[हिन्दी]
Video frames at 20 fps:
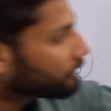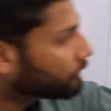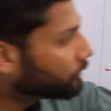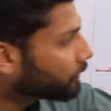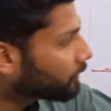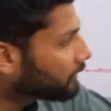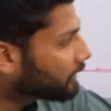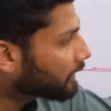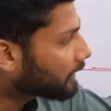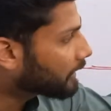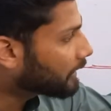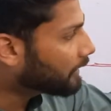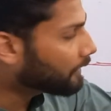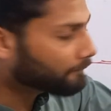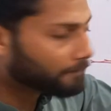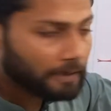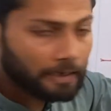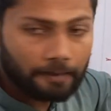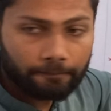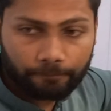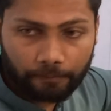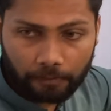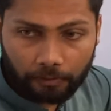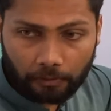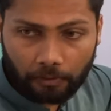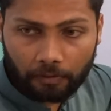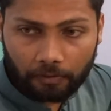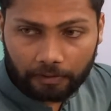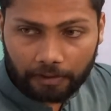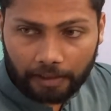जो निकलने वाला
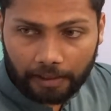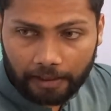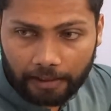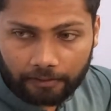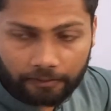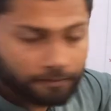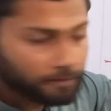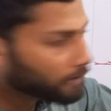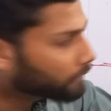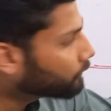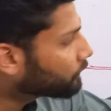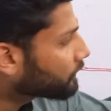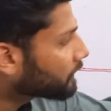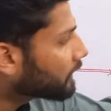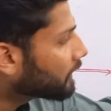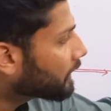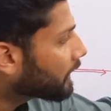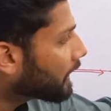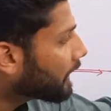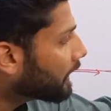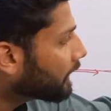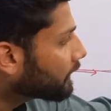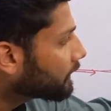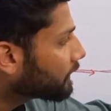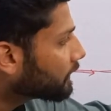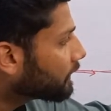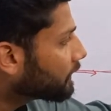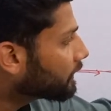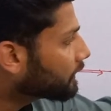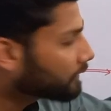फटोन है ये उसकी क्या है
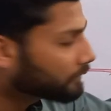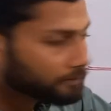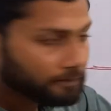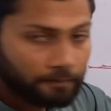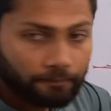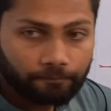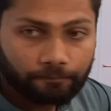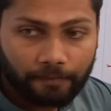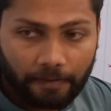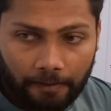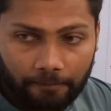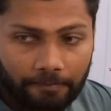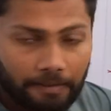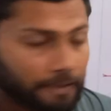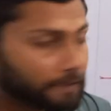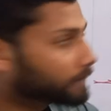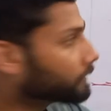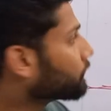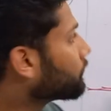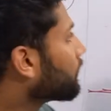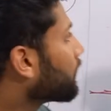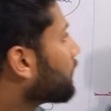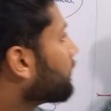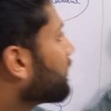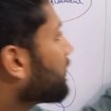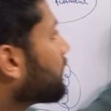वेवलेंथ तो अगर मैं